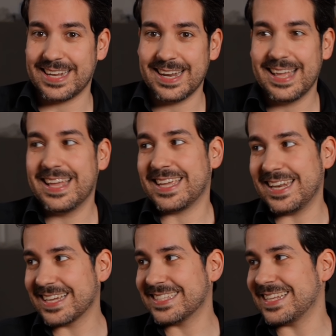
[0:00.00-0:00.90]
Denn ich
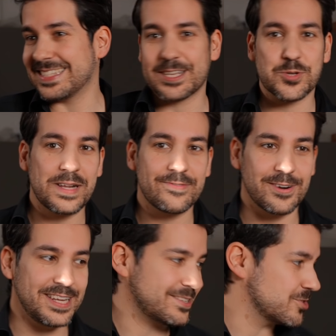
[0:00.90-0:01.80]
hatte ja gesagt, es ist das Spiel
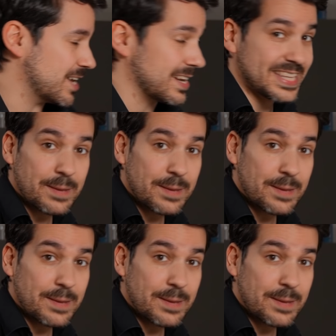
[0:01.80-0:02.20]
von Licht und Schatten.